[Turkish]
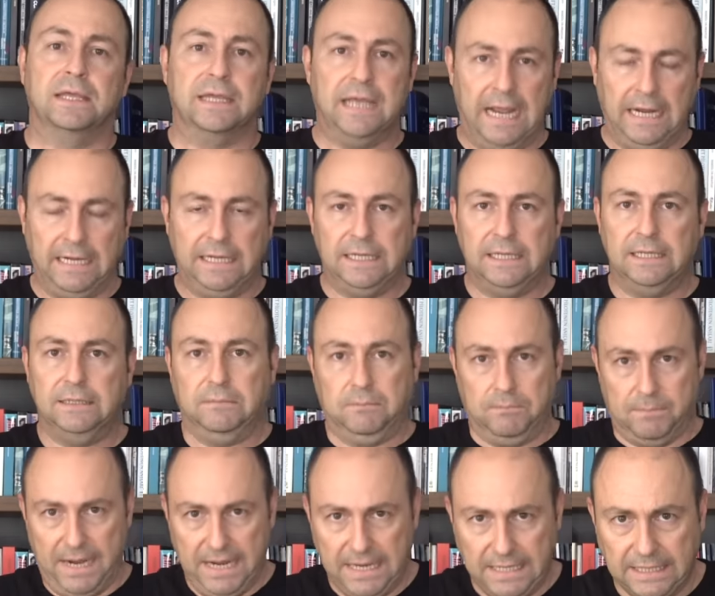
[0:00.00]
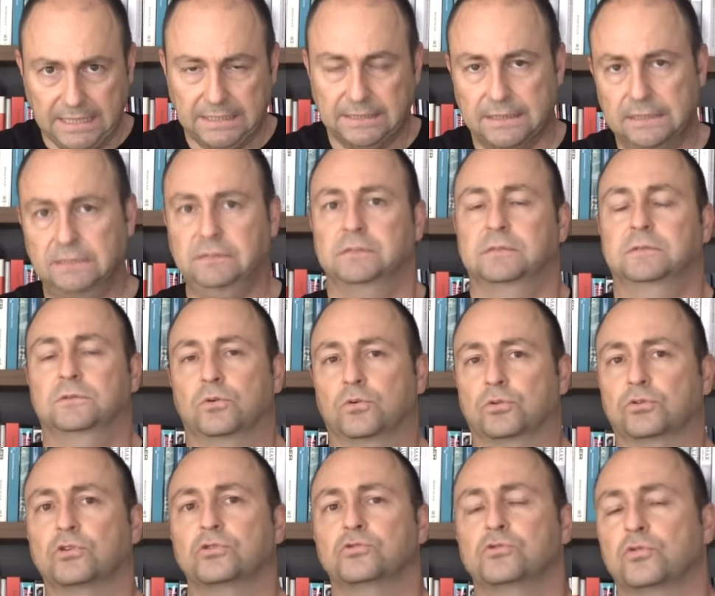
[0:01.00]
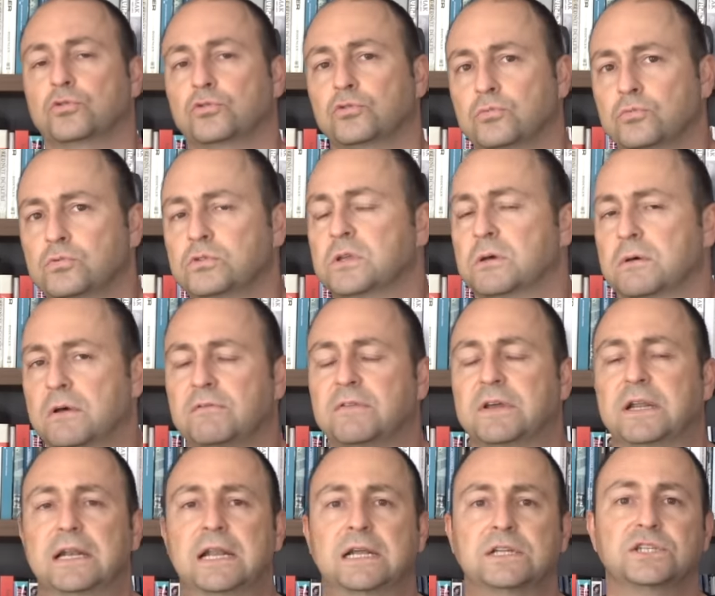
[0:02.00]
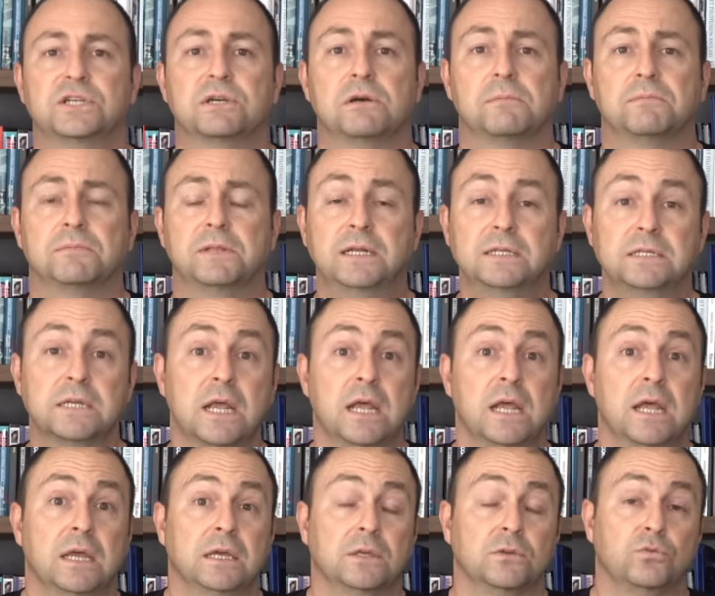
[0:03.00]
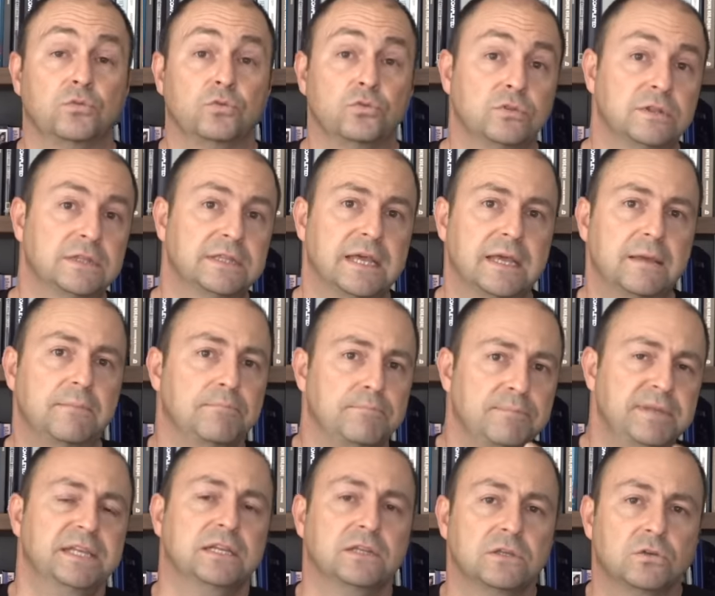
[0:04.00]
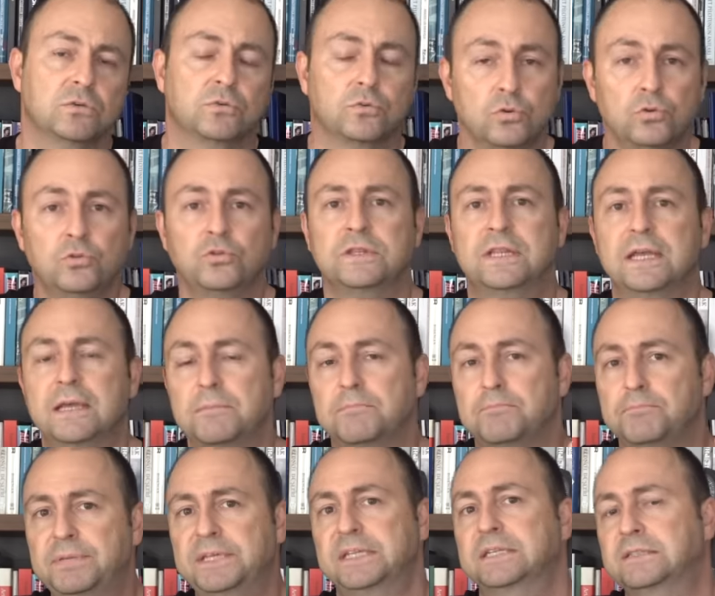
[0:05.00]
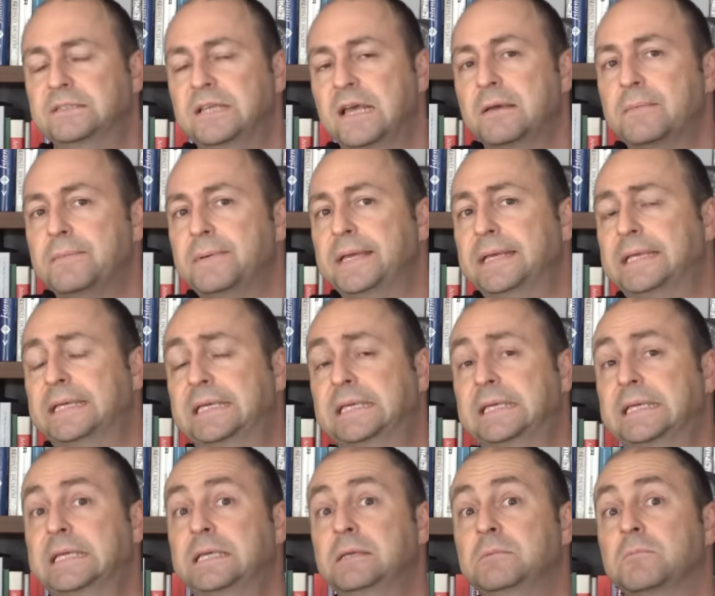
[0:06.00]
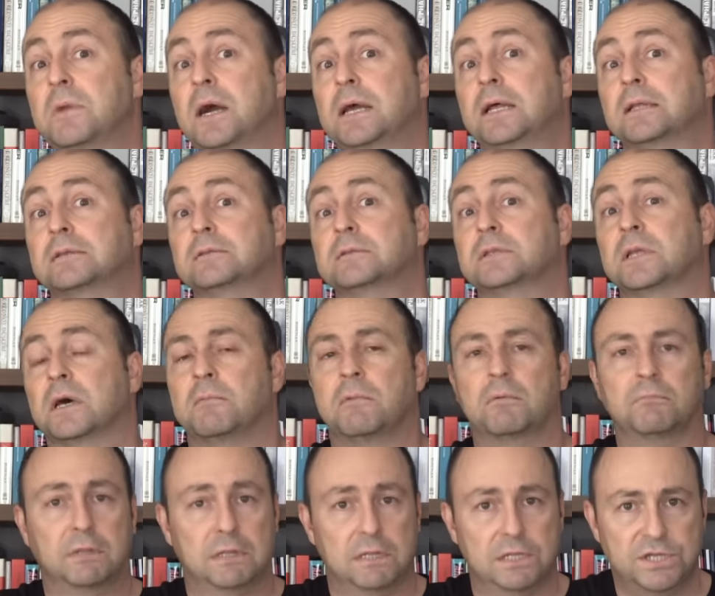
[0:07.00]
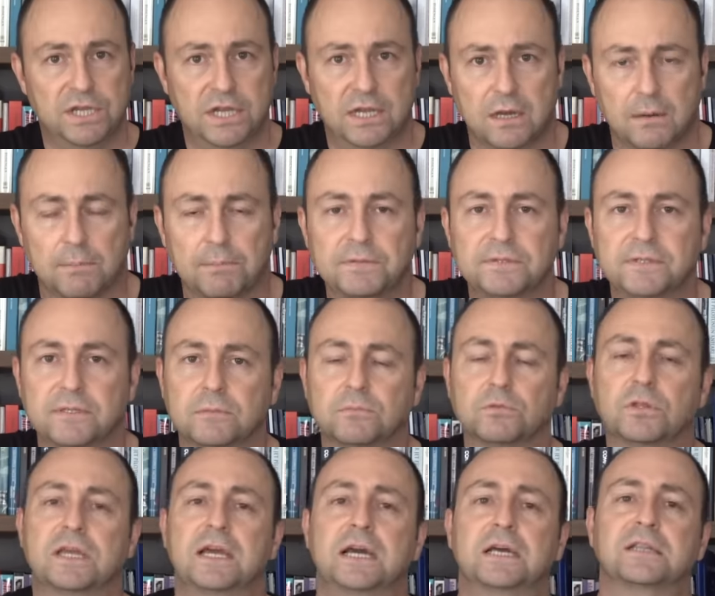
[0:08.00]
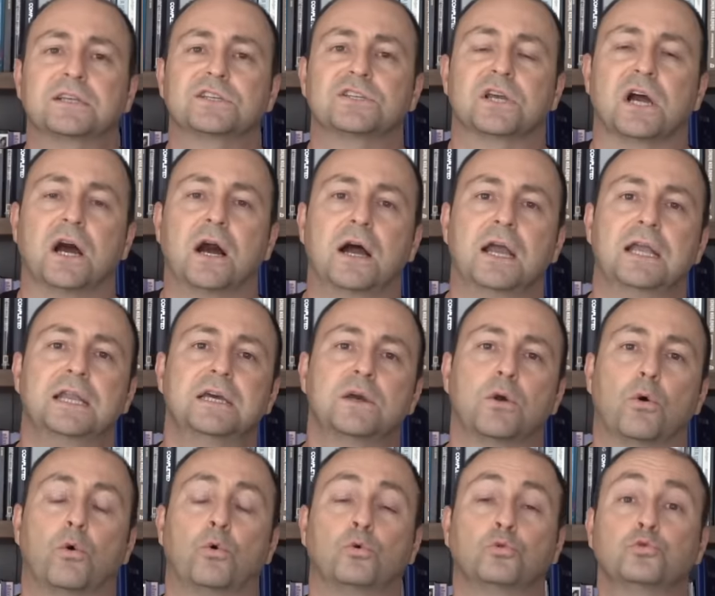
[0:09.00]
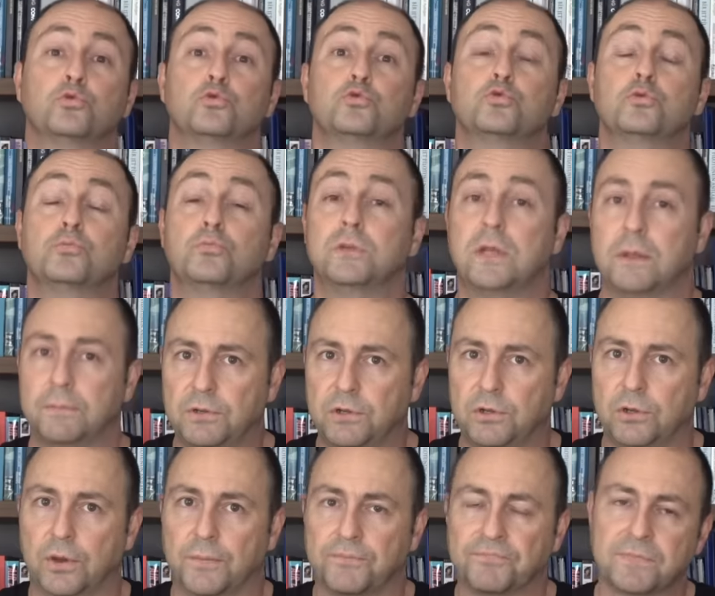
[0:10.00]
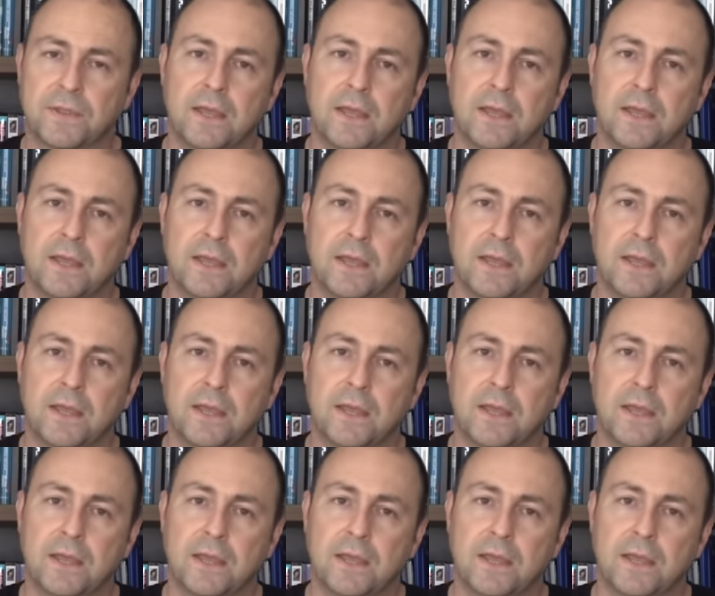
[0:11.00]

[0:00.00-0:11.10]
Yani Baykar'ın aslında orada sorduğumuz zaman verilen cevaplar günde bir günde bir TB2 imalatı tamamlanacak kapasitede. Bu da yaklaşık aylık 30'u bulabiliyor.